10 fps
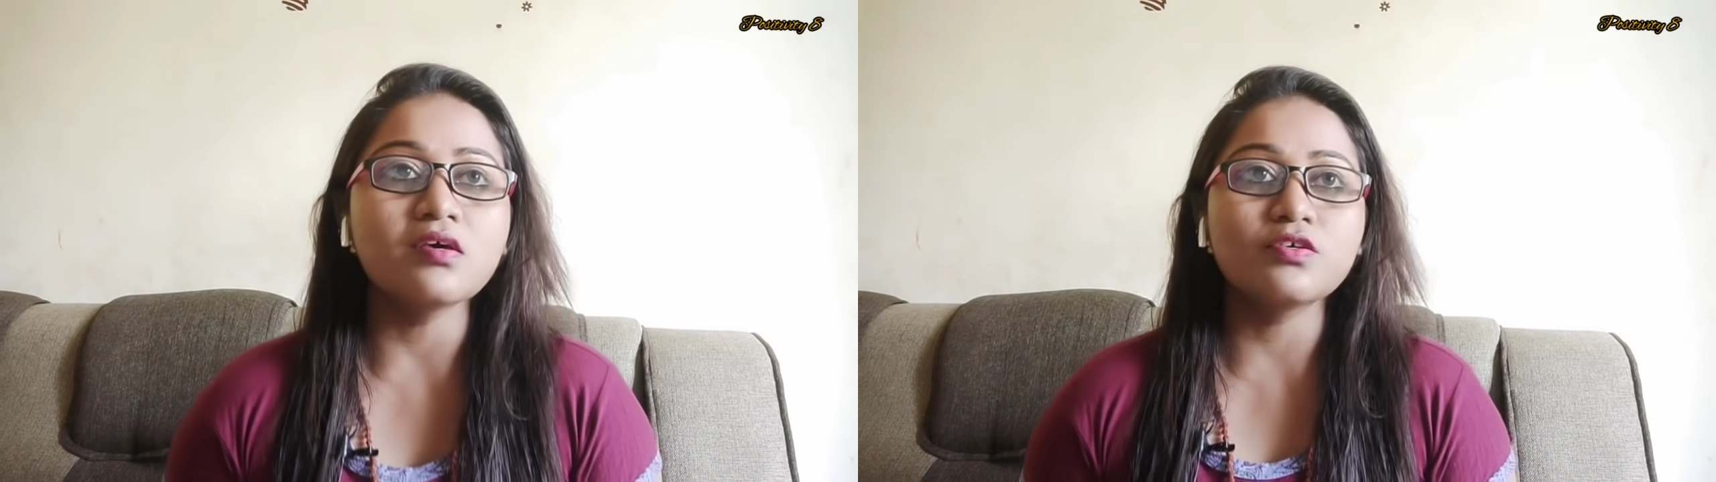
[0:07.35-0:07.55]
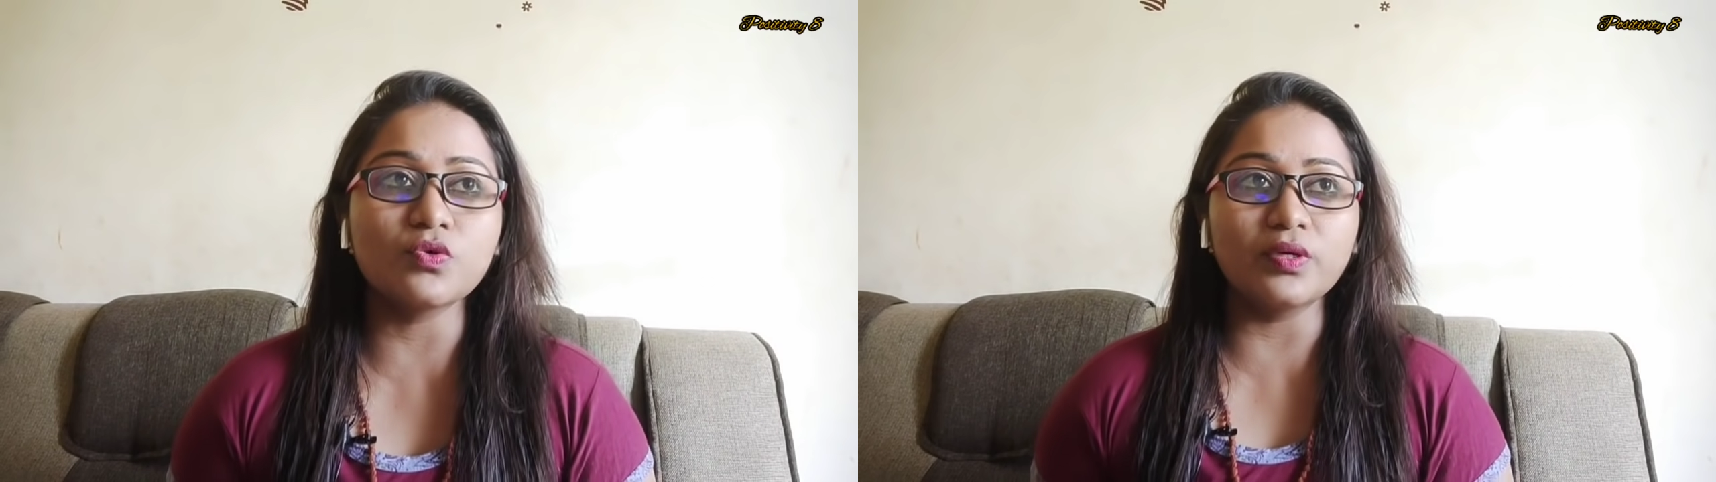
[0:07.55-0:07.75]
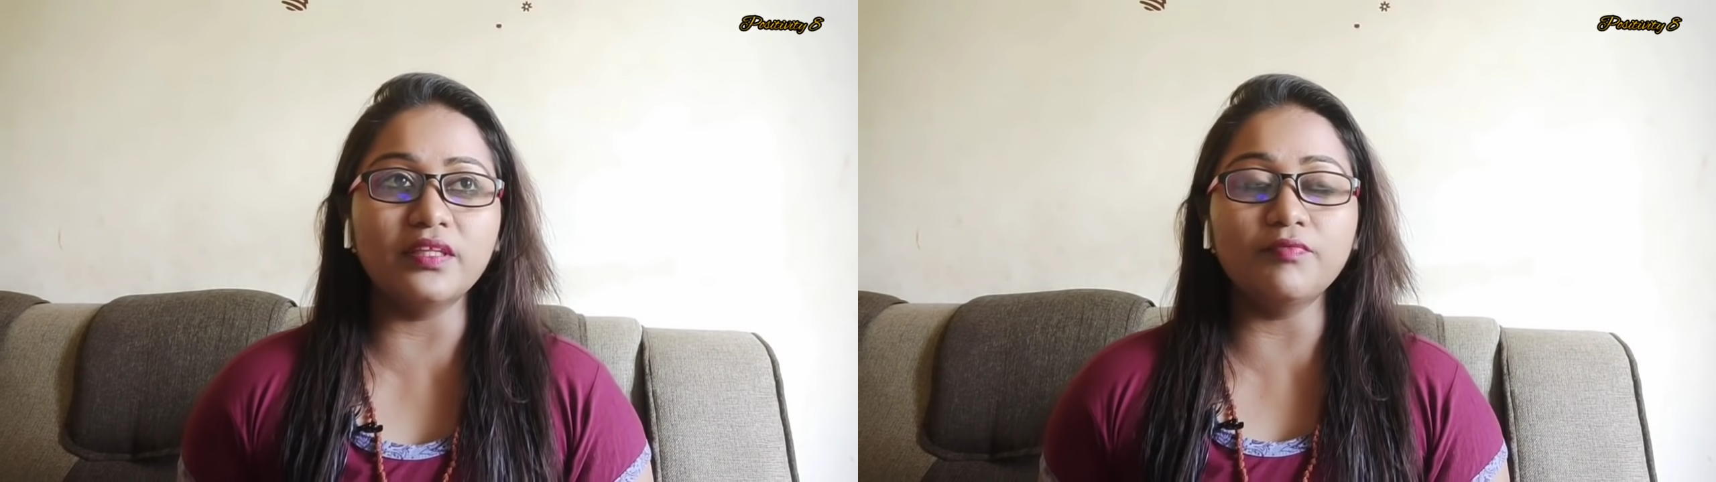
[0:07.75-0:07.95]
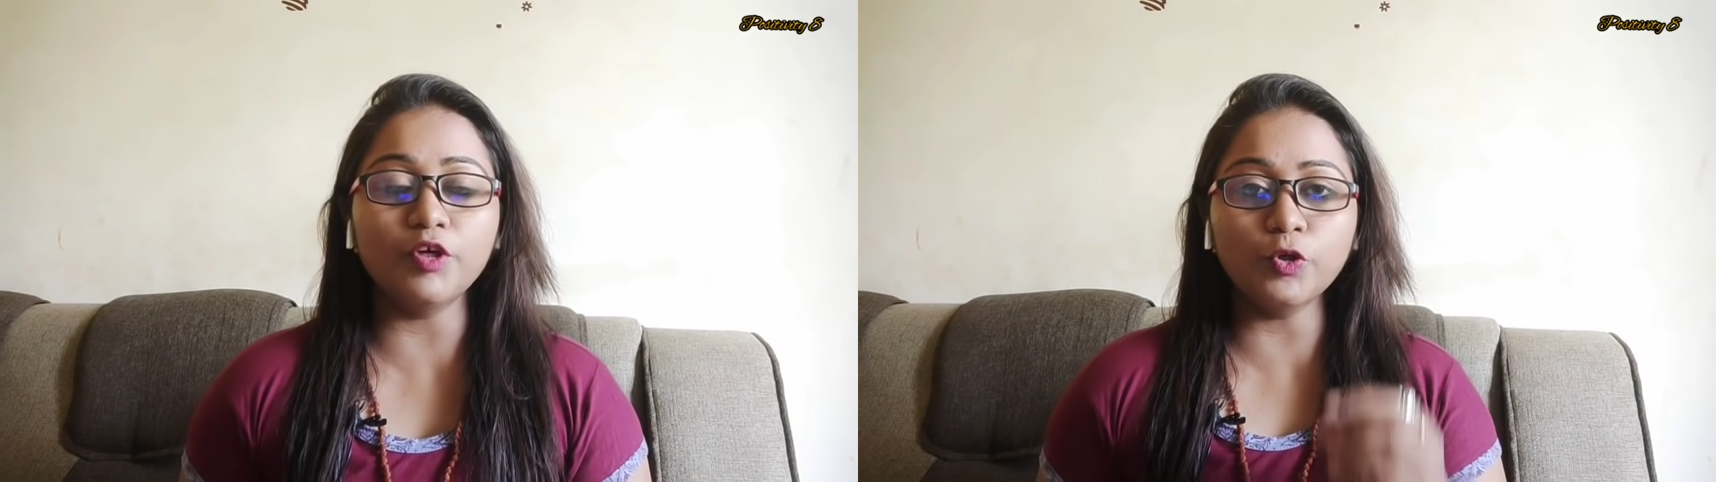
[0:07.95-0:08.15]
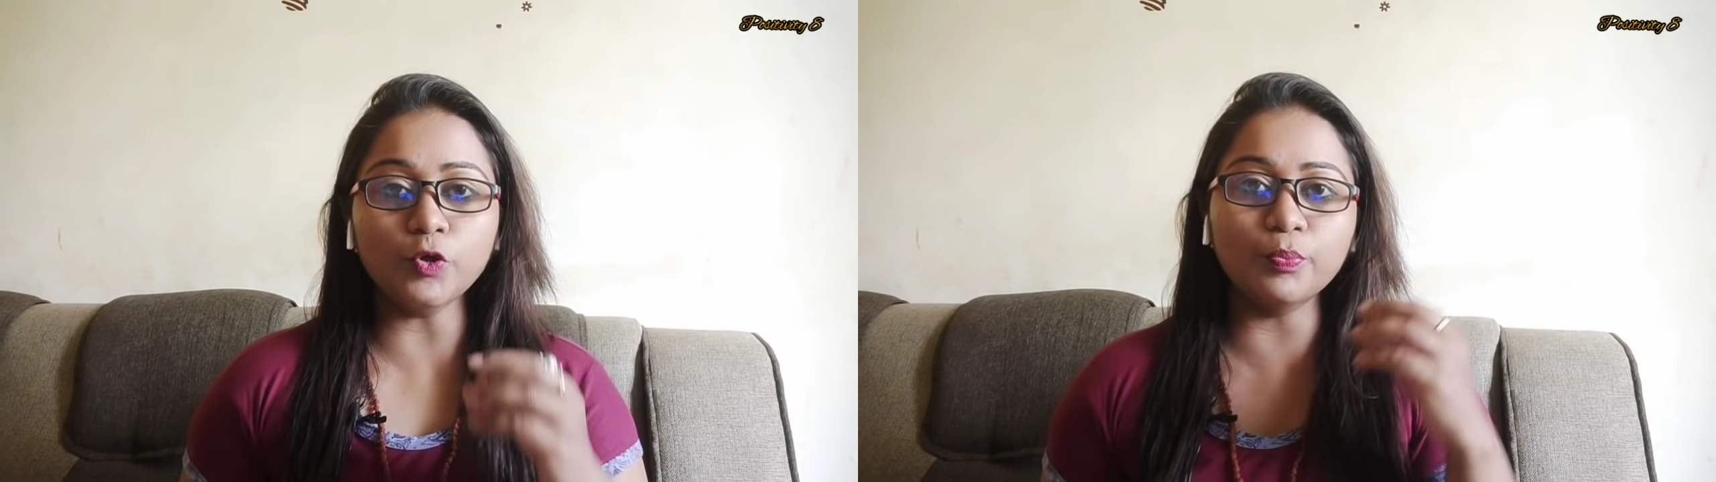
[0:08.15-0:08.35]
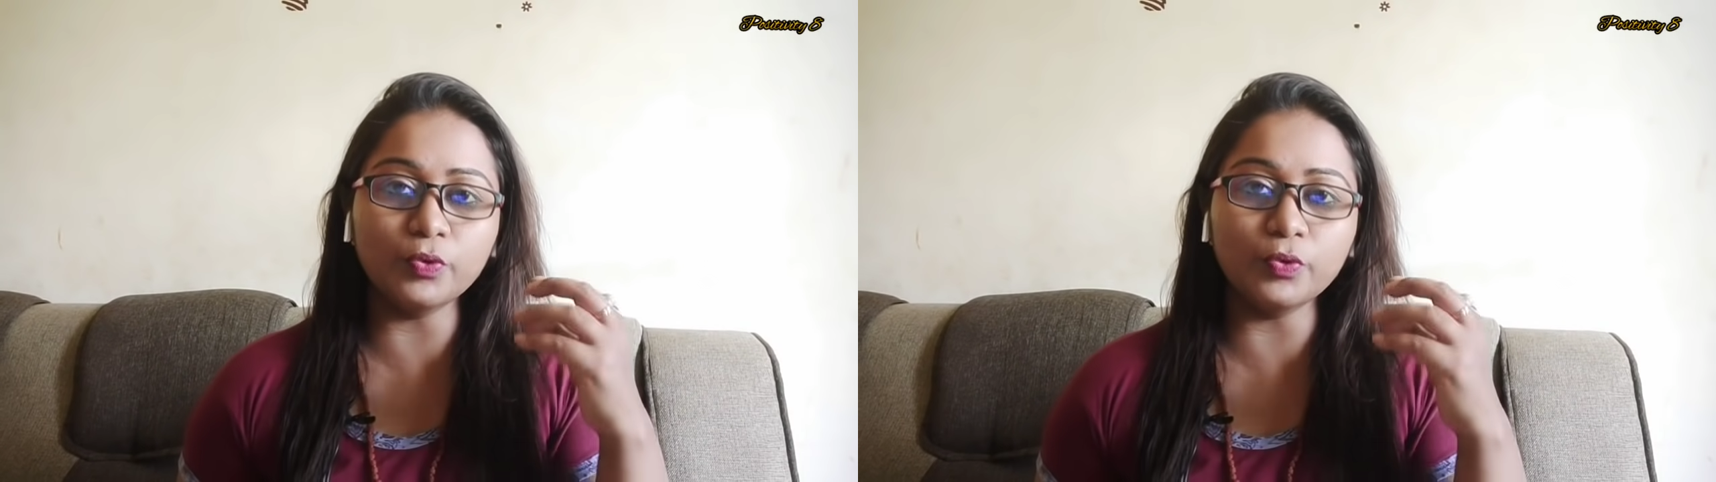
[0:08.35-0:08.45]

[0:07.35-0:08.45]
ஸோ இந்த வீடியோ